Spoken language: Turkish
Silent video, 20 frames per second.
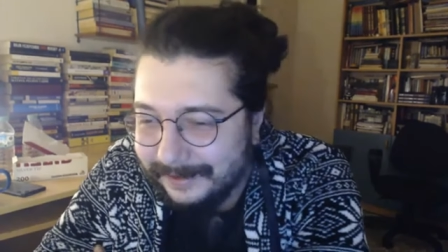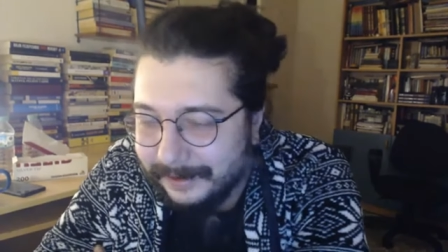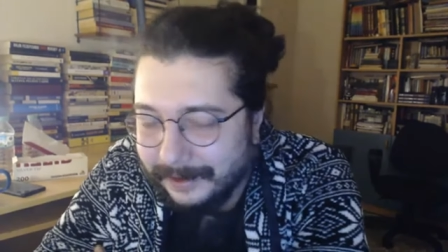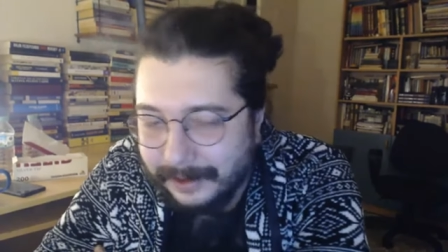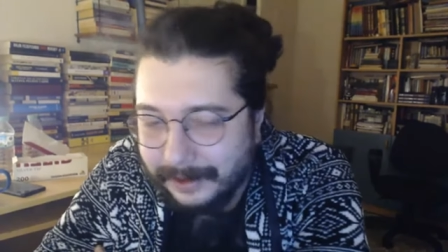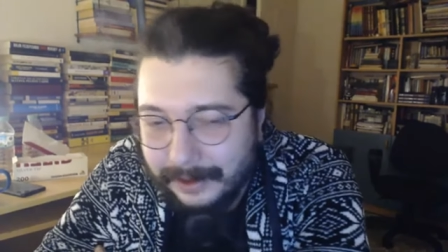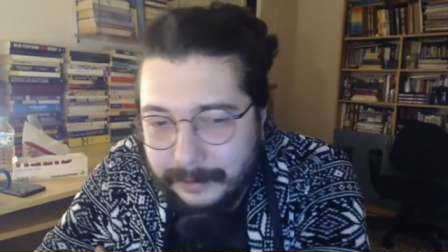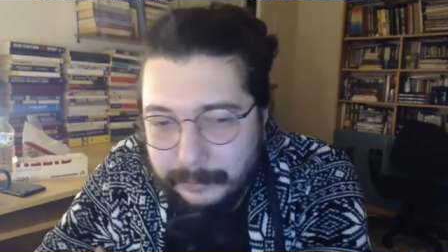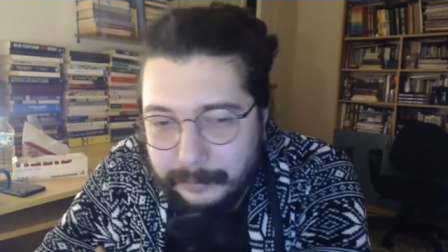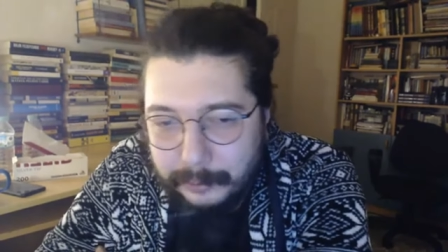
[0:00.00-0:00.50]

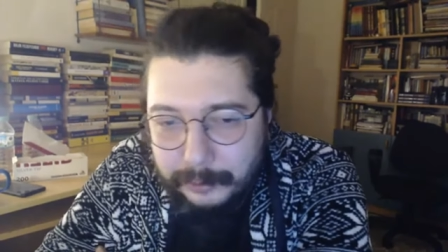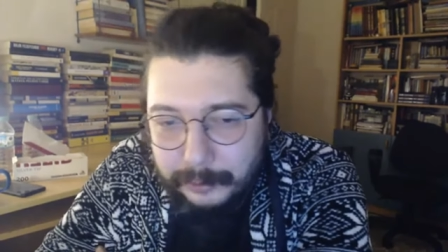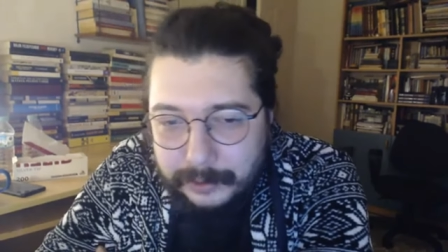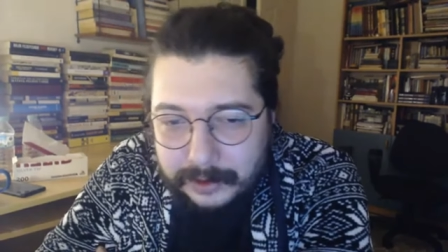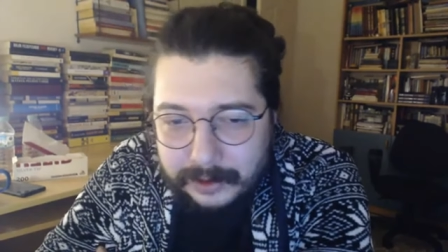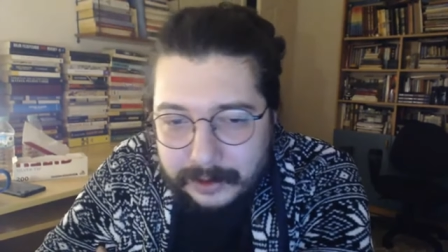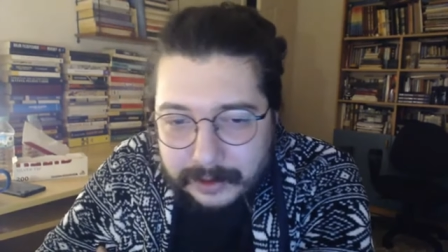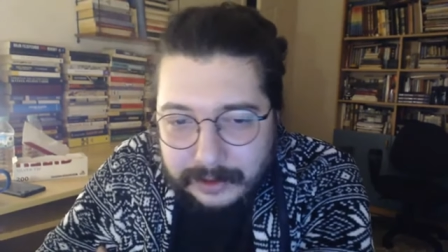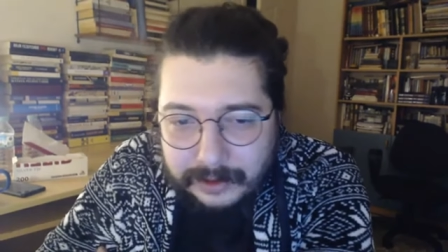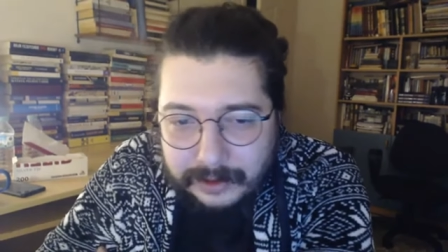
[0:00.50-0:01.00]

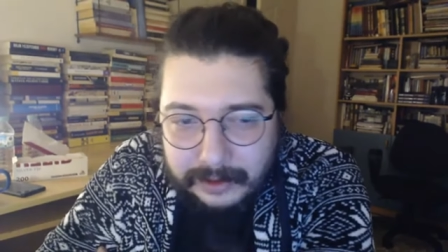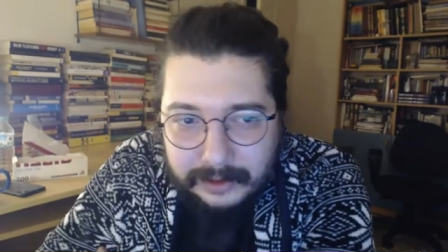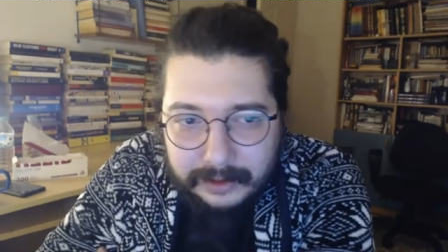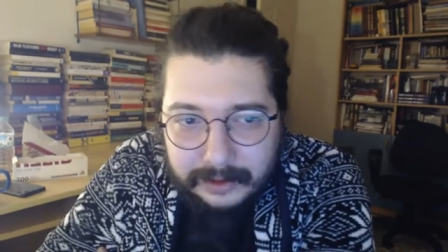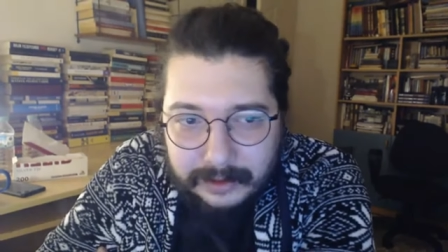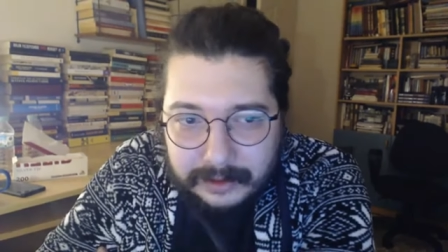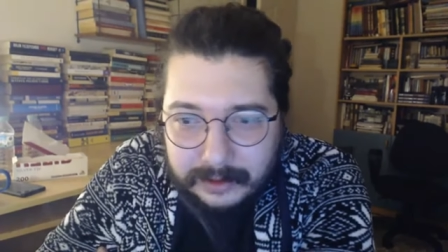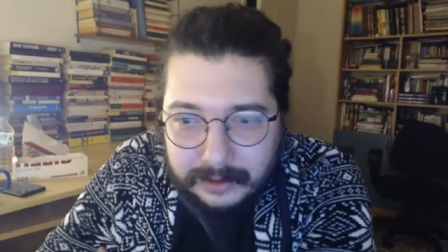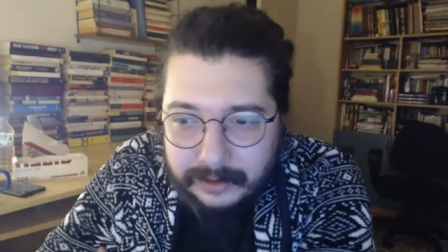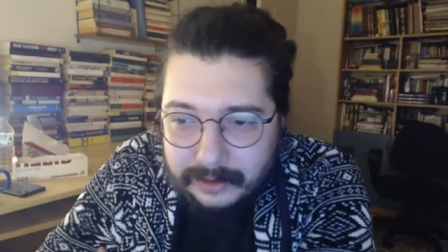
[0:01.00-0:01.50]
Halbuki
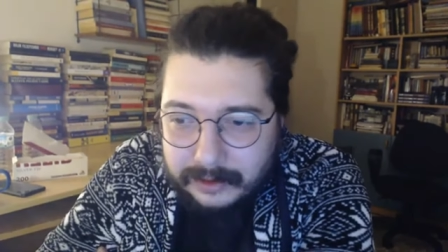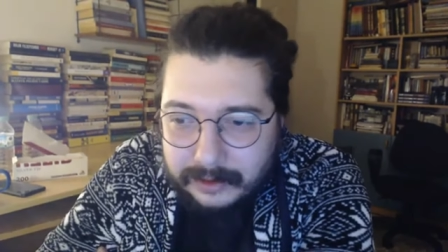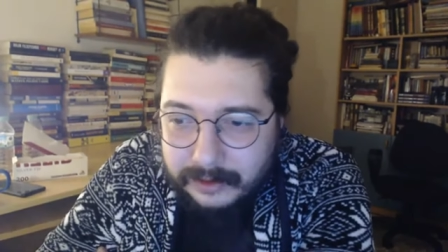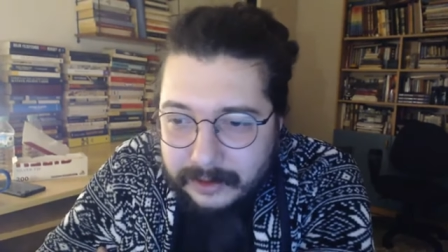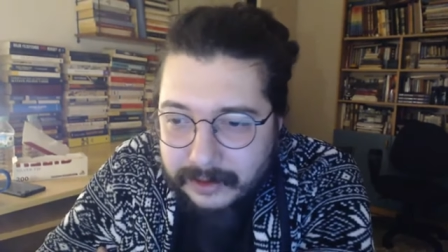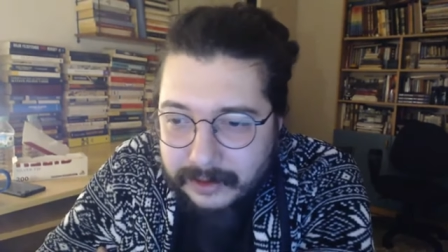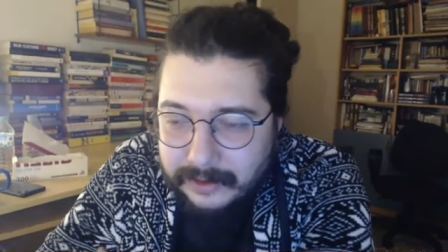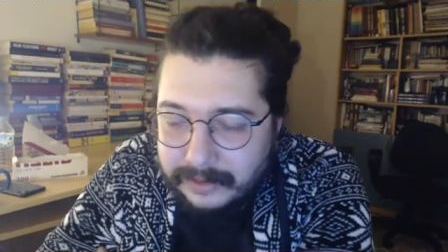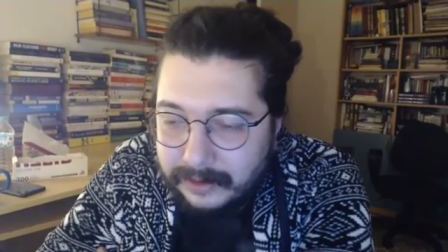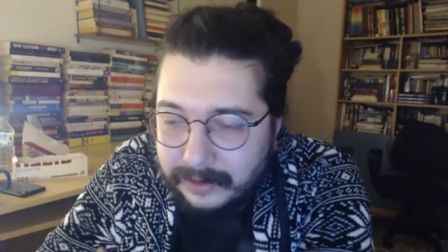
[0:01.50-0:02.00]

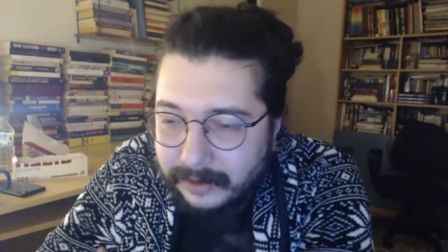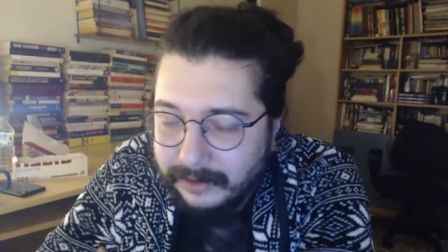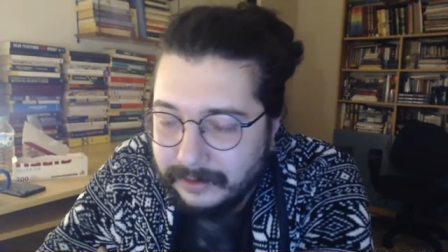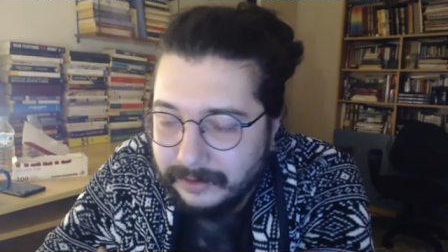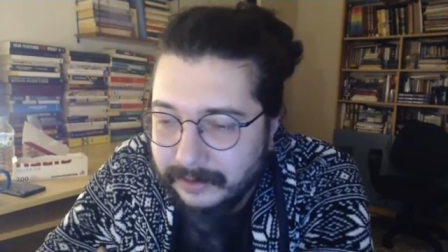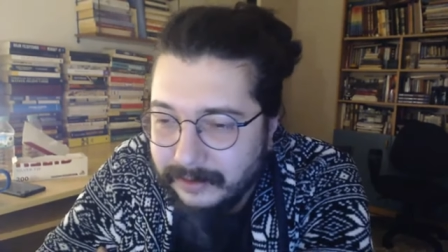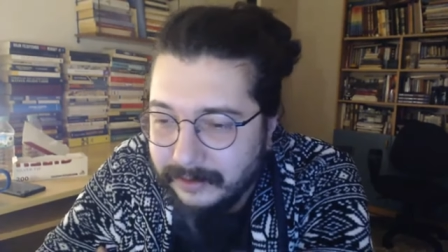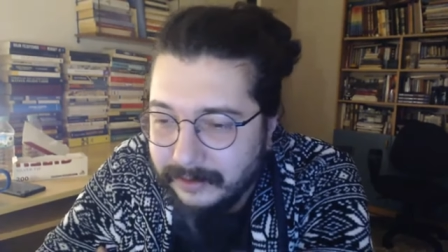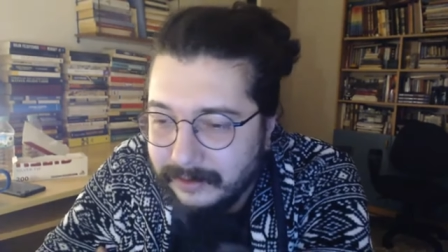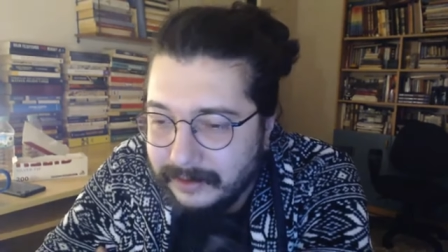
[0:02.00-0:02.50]

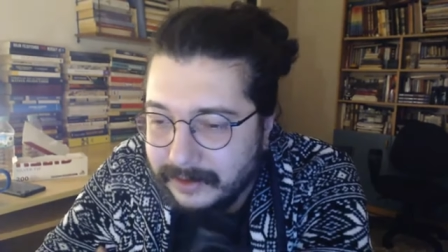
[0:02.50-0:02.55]
İsa'nın